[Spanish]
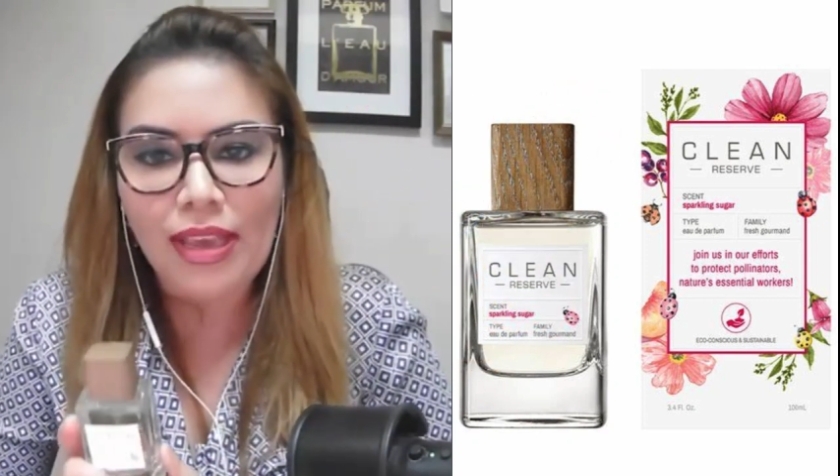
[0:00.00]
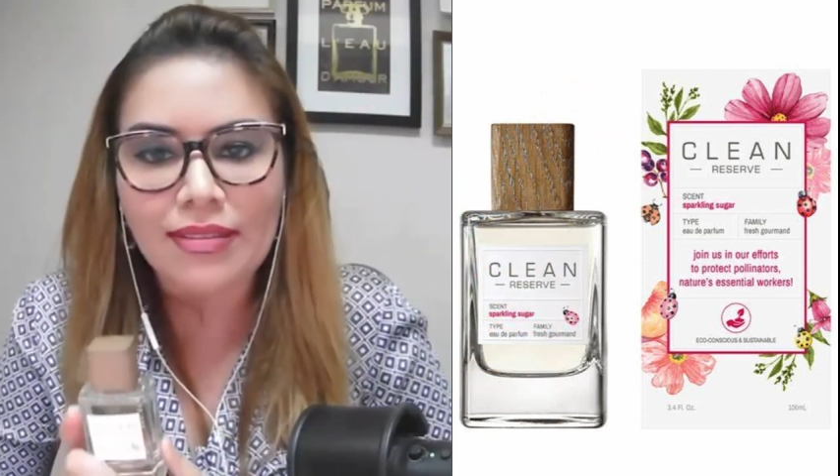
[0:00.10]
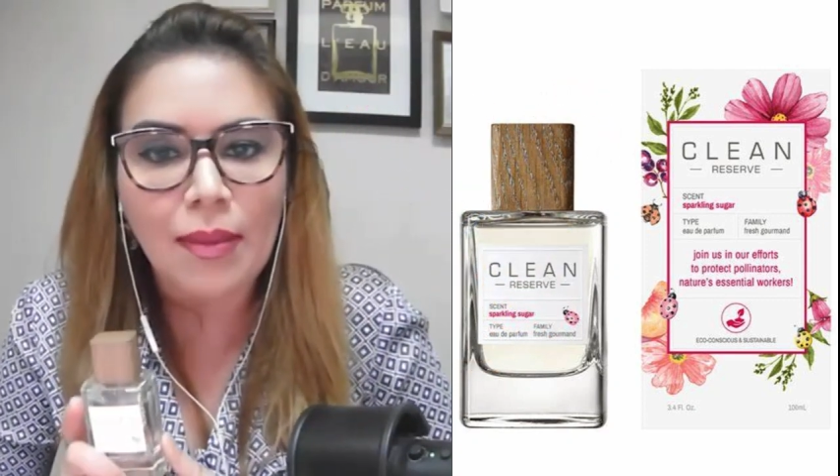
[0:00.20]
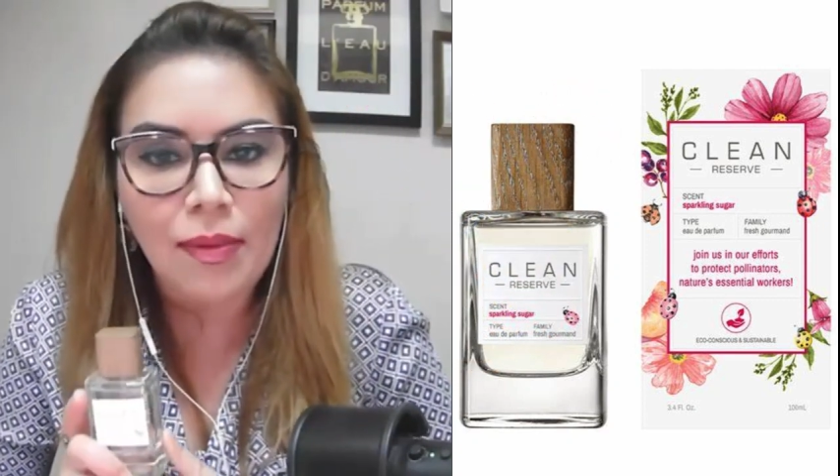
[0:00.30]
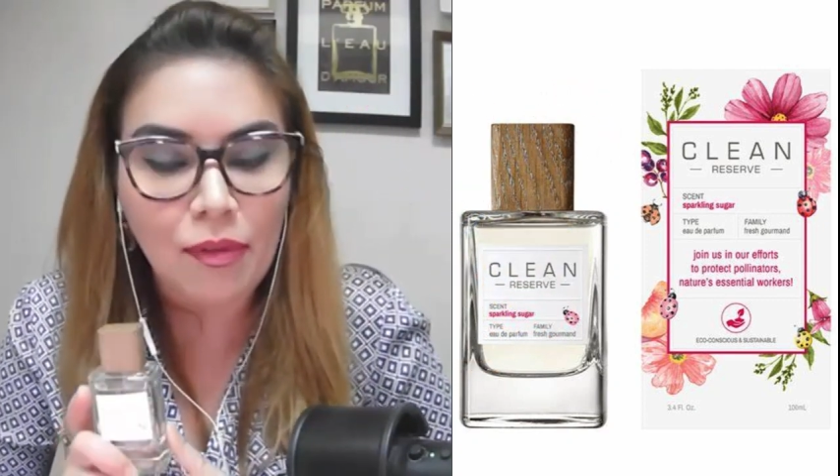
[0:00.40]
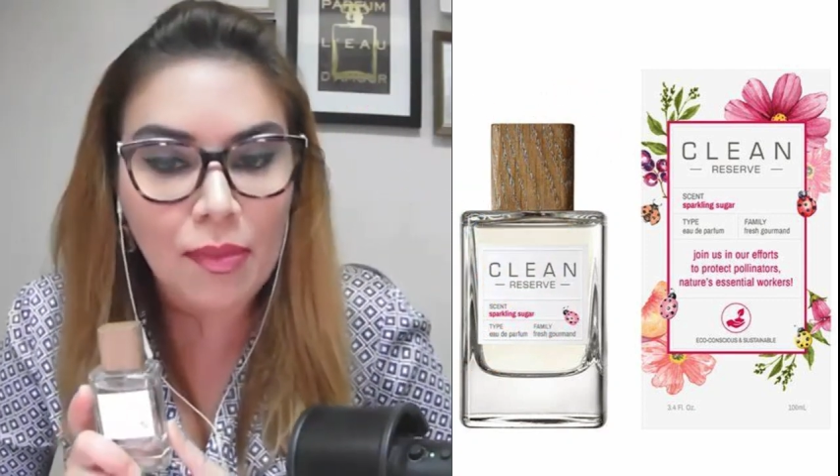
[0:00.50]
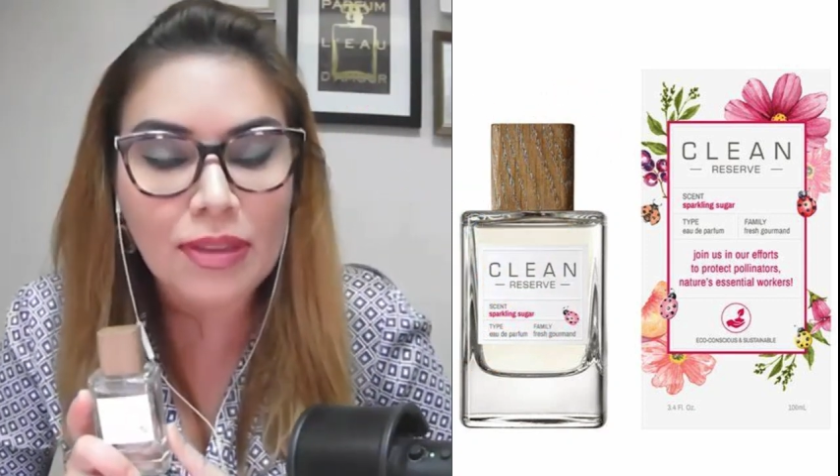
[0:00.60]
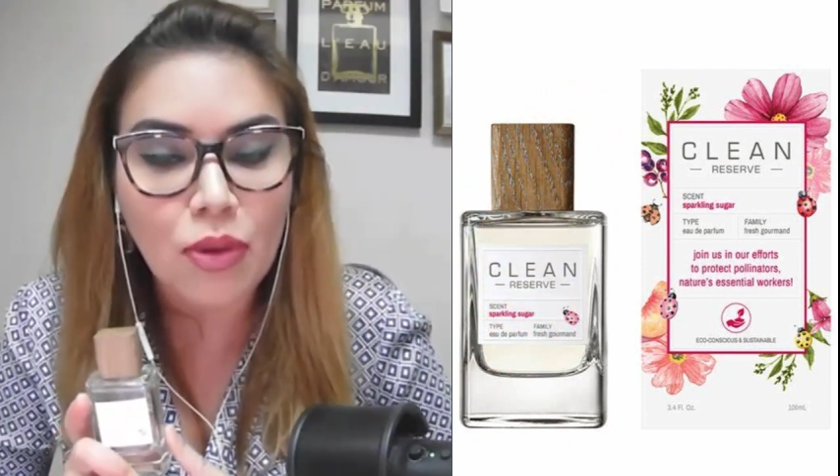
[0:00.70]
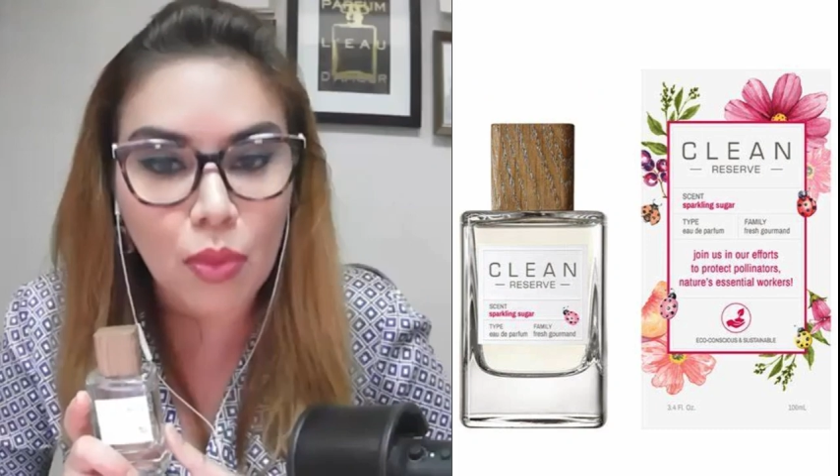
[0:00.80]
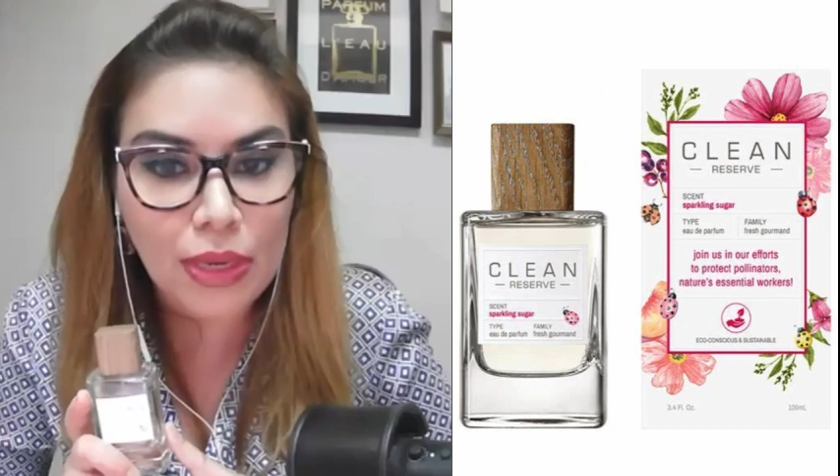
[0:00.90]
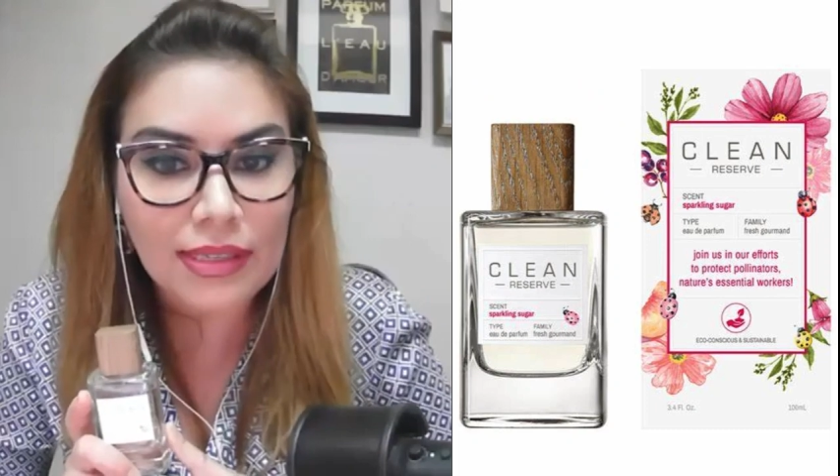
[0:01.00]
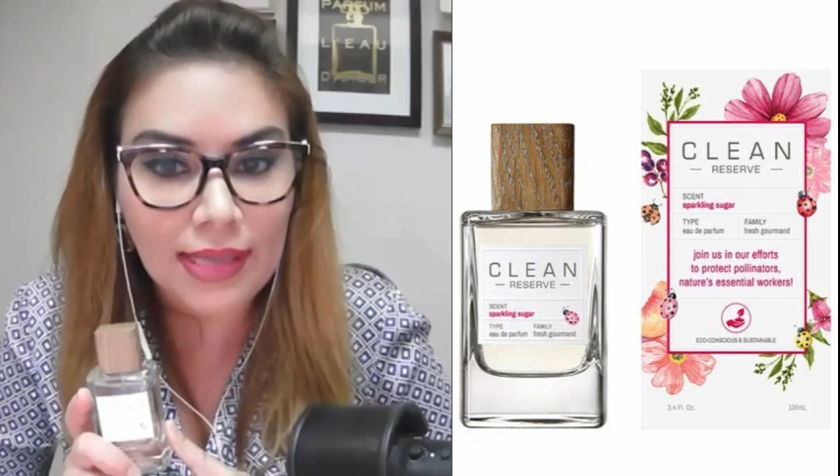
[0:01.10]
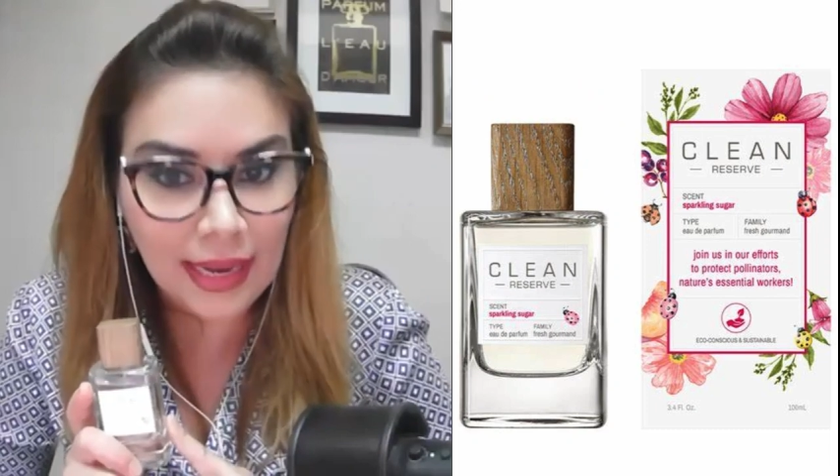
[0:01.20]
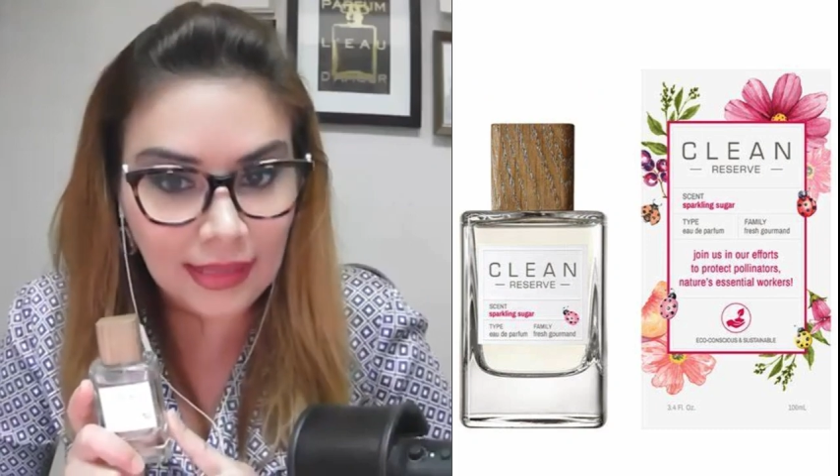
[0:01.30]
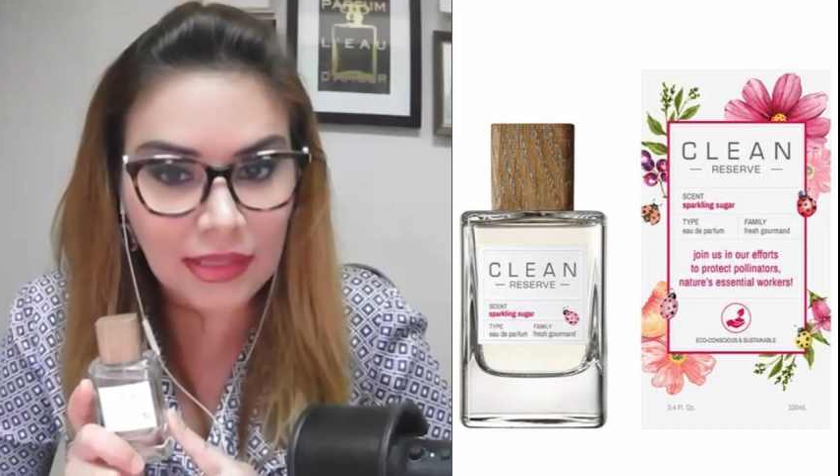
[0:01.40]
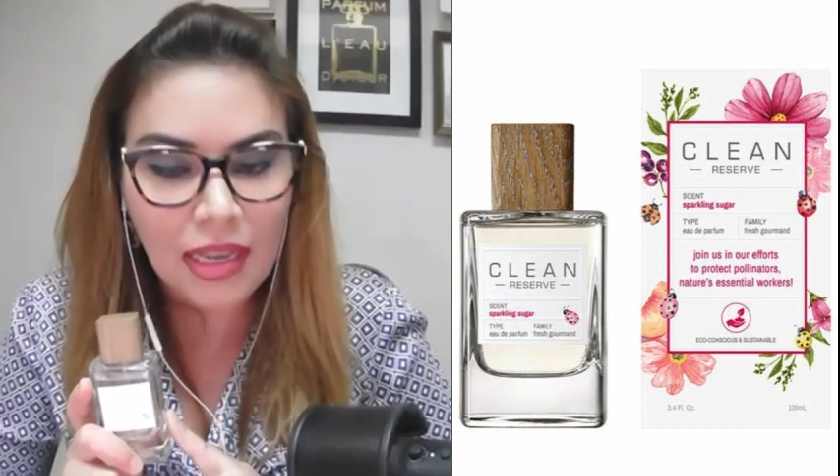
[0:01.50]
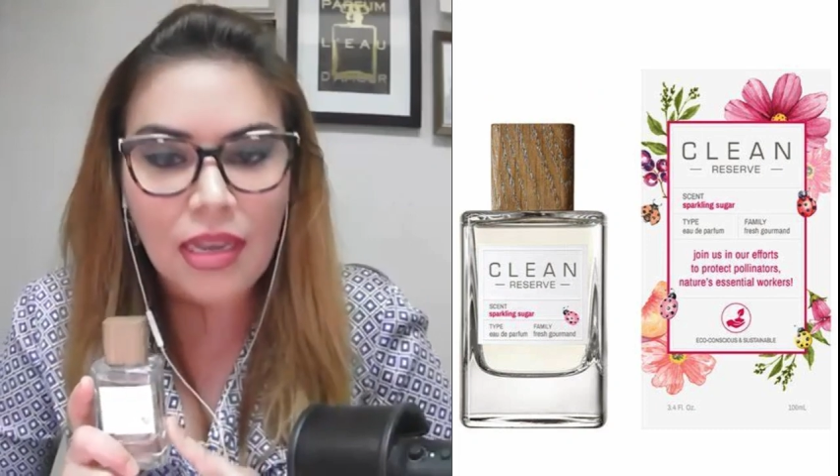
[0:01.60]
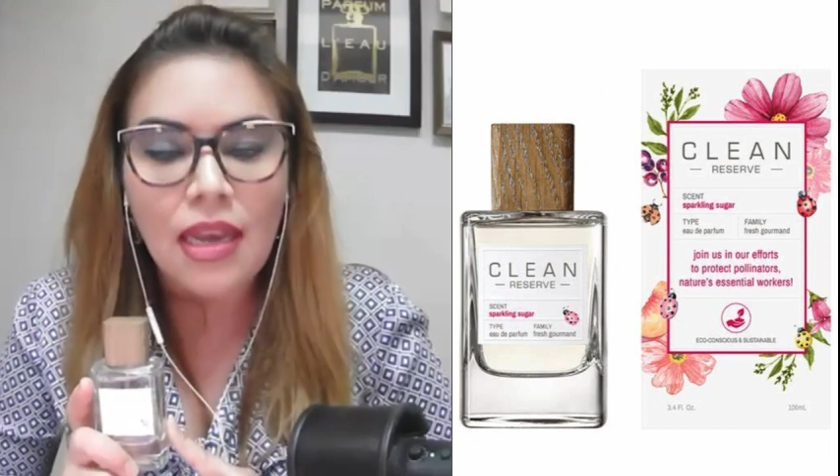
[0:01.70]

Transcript: estos perfumes son unisex,